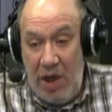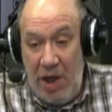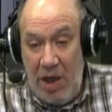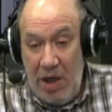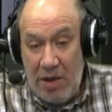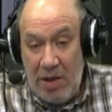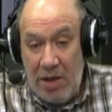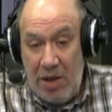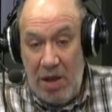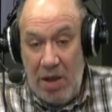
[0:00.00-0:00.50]

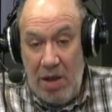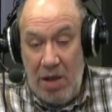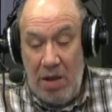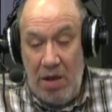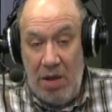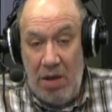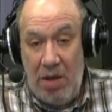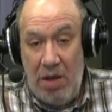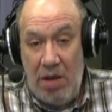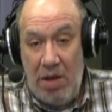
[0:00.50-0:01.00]

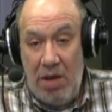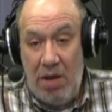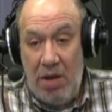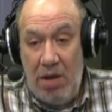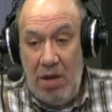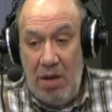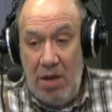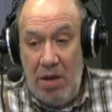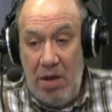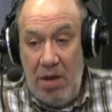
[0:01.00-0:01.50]
это
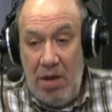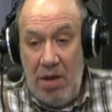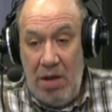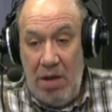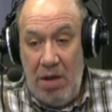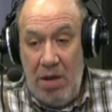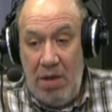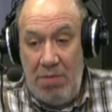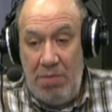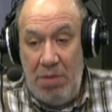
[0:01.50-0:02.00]

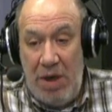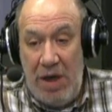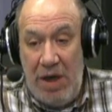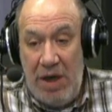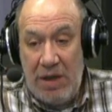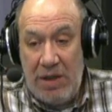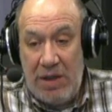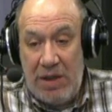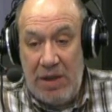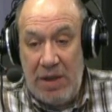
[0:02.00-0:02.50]

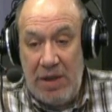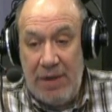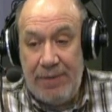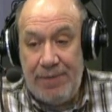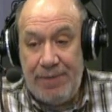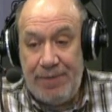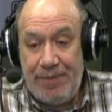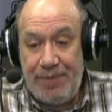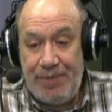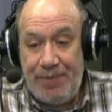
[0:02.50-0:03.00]
апелляция
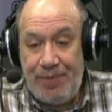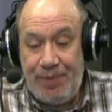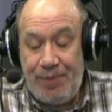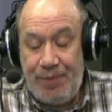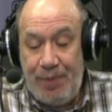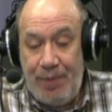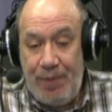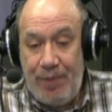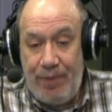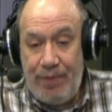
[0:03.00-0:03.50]

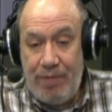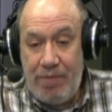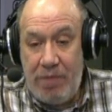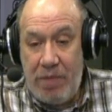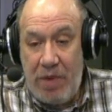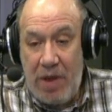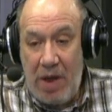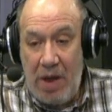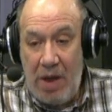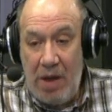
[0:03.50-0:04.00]

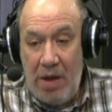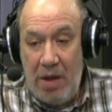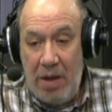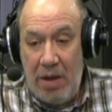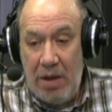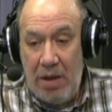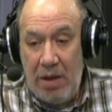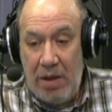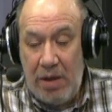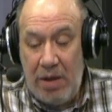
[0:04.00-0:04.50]

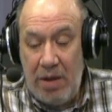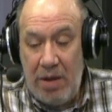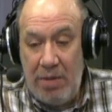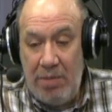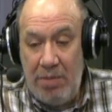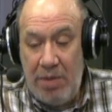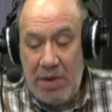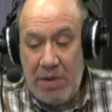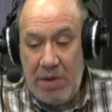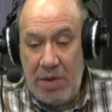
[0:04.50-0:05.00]
э, к
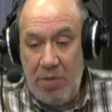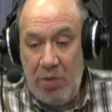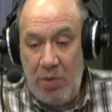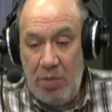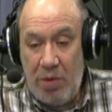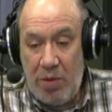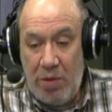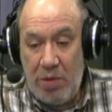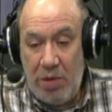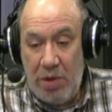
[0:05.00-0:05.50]
имперскому
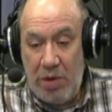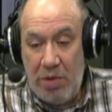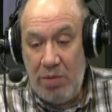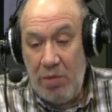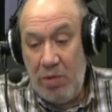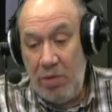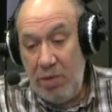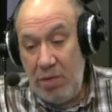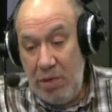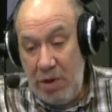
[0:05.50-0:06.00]

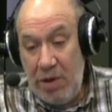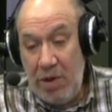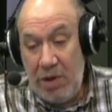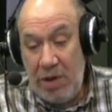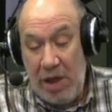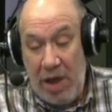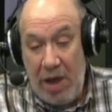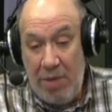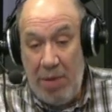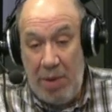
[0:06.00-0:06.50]
прошлому, это
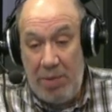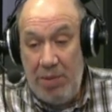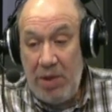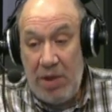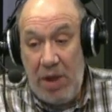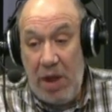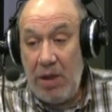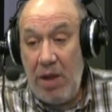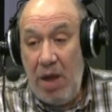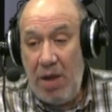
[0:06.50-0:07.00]
такая
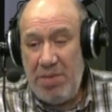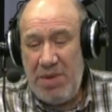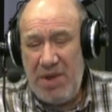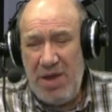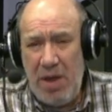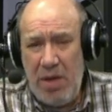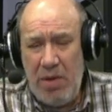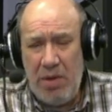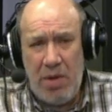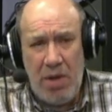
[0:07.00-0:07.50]
попытка, она
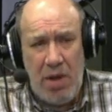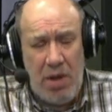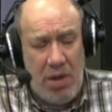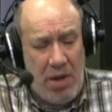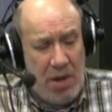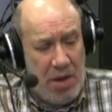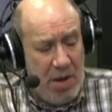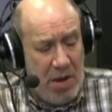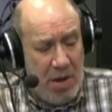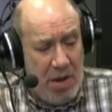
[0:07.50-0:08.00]
абсолютно
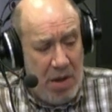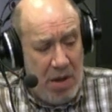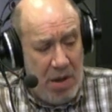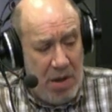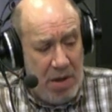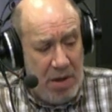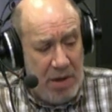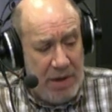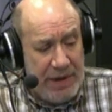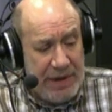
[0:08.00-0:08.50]

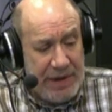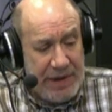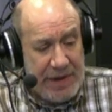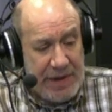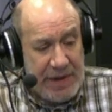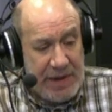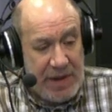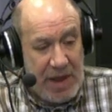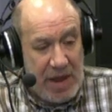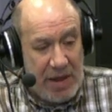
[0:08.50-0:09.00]
э,
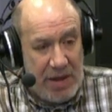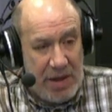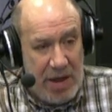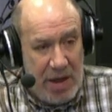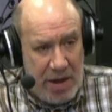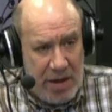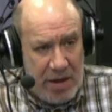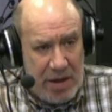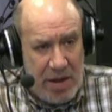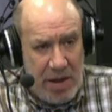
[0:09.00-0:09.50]

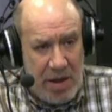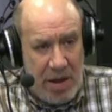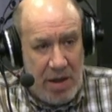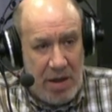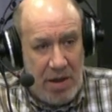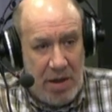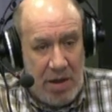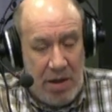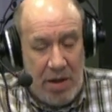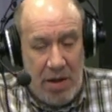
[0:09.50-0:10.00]

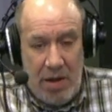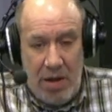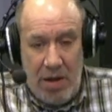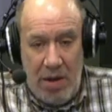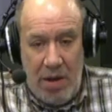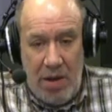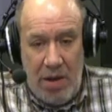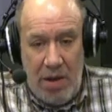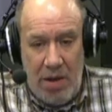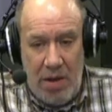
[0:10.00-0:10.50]
стандартная,
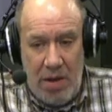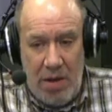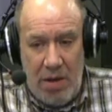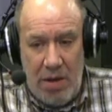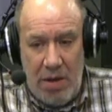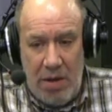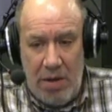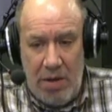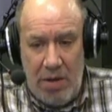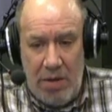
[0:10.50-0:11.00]

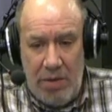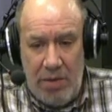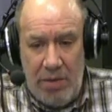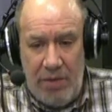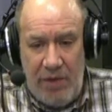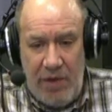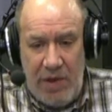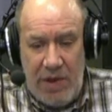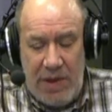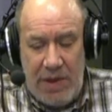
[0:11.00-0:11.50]
э,
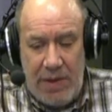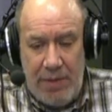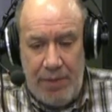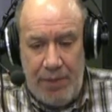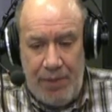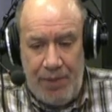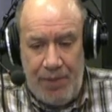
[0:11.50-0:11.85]
ведь